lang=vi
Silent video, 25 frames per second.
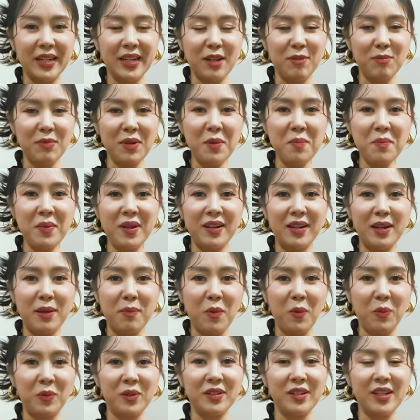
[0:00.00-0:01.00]
cảm thấy mình là một
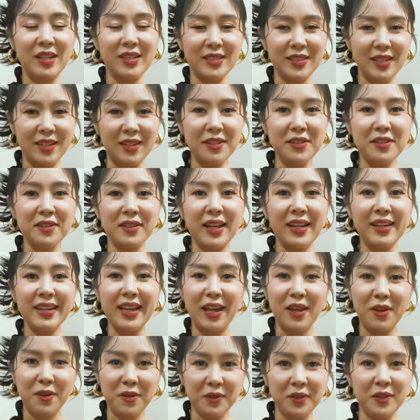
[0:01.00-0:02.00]
người nghệ sĩ được khán giả
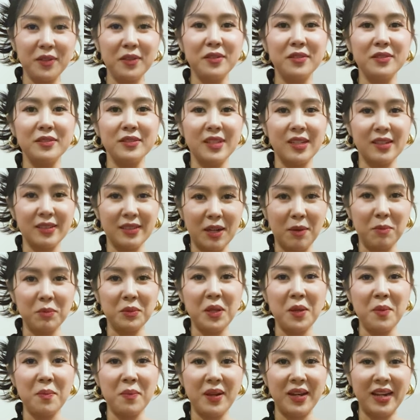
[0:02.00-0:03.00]
yêu thương trân trọng
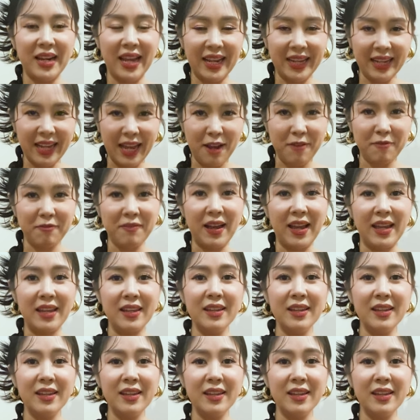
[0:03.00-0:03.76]
thì mình lại càng phải